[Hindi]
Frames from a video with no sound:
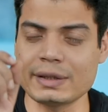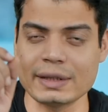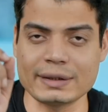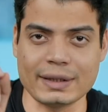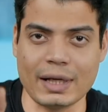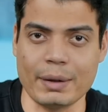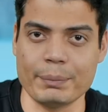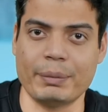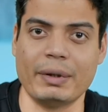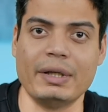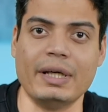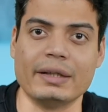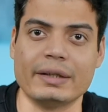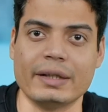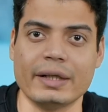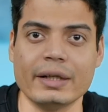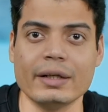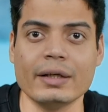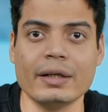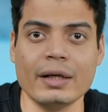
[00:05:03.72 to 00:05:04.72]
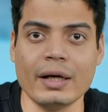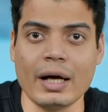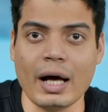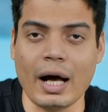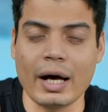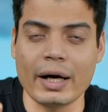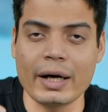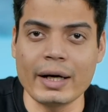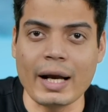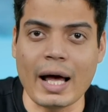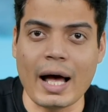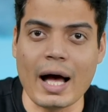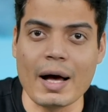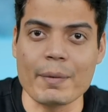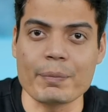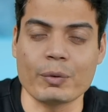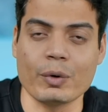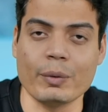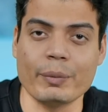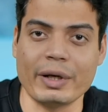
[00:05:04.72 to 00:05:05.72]
सा एग्जाम्पल लेते हैं अगर
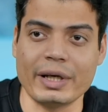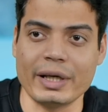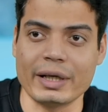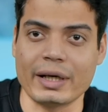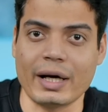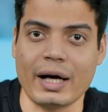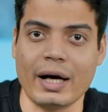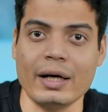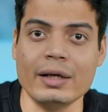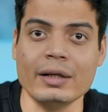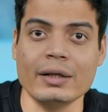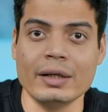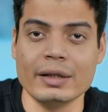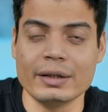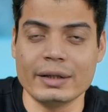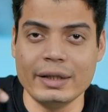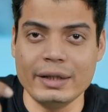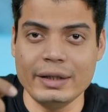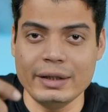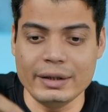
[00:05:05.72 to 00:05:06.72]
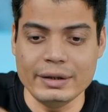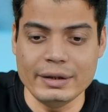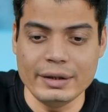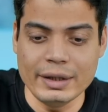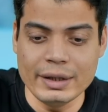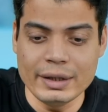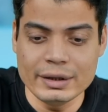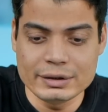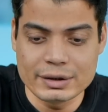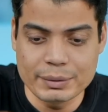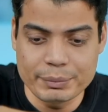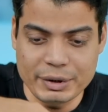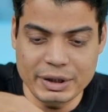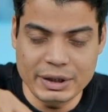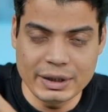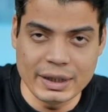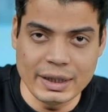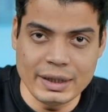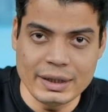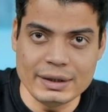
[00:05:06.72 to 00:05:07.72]
आपको मैंने कहा कि ये
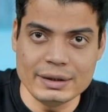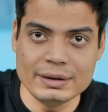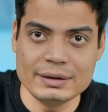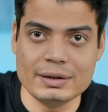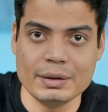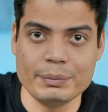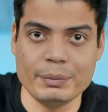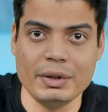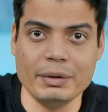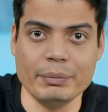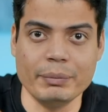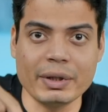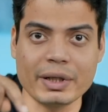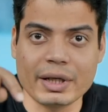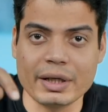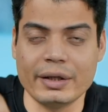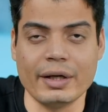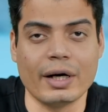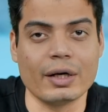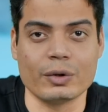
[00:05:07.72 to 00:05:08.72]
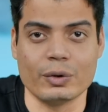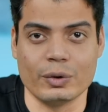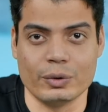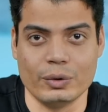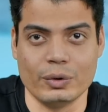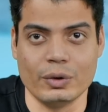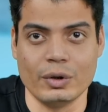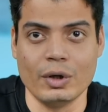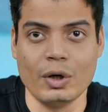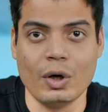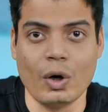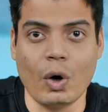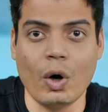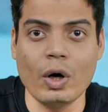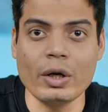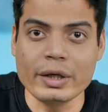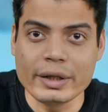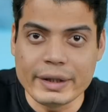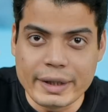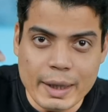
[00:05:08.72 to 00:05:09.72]
जमीन है इस जमीन में गड्ढा खोदो
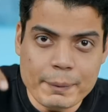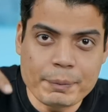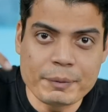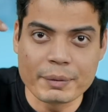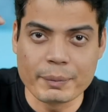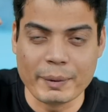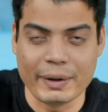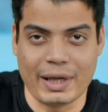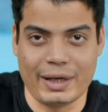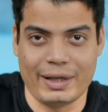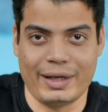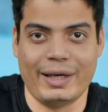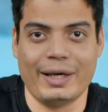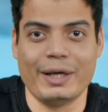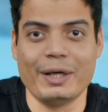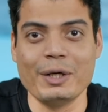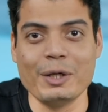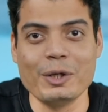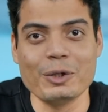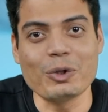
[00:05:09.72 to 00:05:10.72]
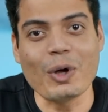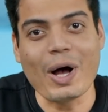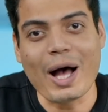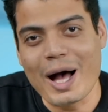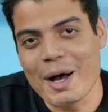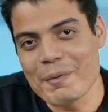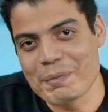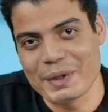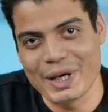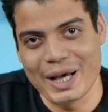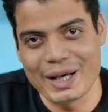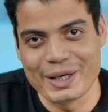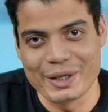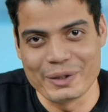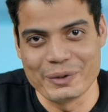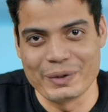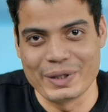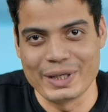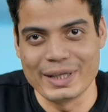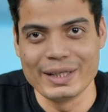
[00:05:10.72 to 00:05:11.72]
और डेप्थ बनाना है तो आप क्या
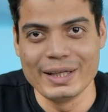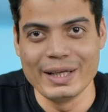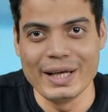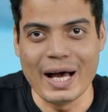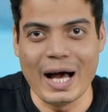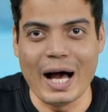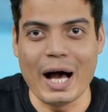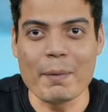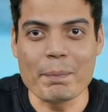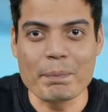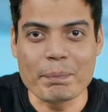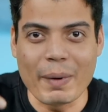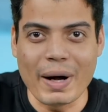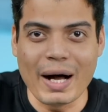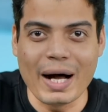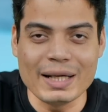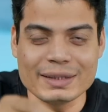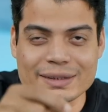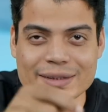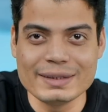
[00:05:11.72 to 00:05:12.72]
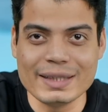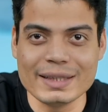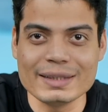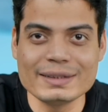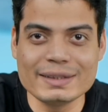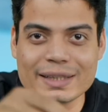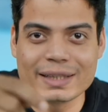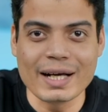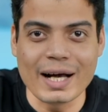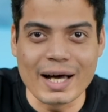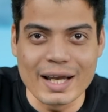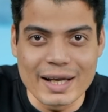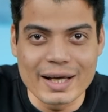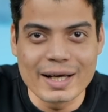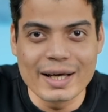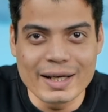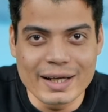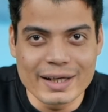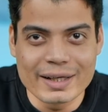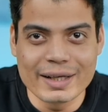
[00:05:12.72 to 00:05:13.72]
करोगे आप पांच दस जगह
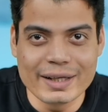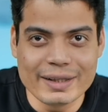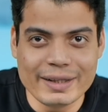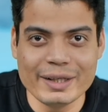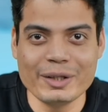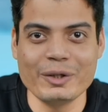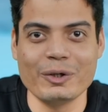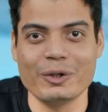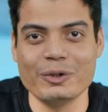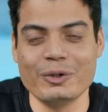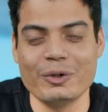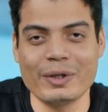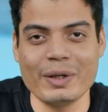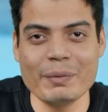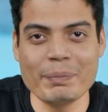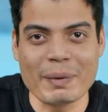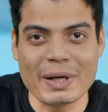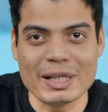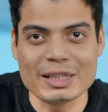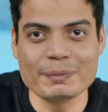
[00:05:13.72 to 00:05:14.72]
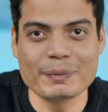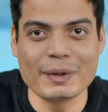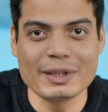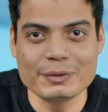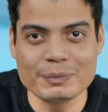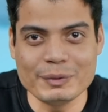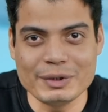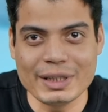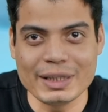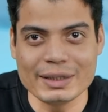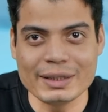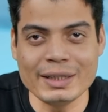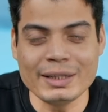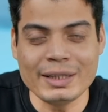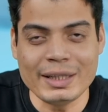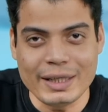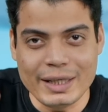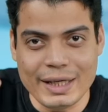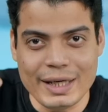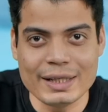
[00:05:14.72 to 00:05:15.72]
अलग अलग गड्ढे खोदोगे पांच पांच मीटर के
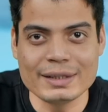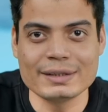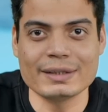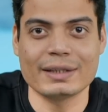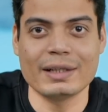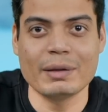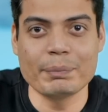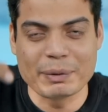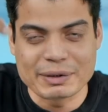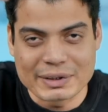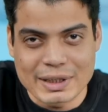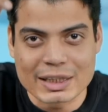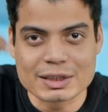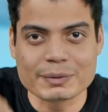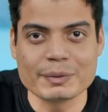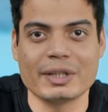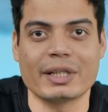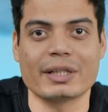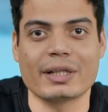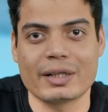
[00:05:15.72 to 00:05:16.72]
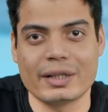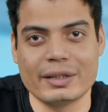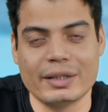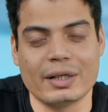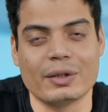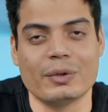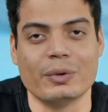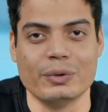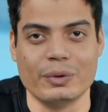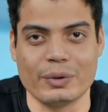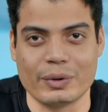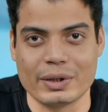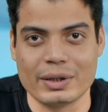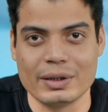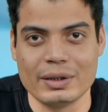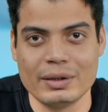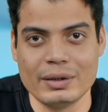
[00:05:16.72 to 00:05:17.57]
कि एक जगह पचास मीटर का गड्ढा खोदोगे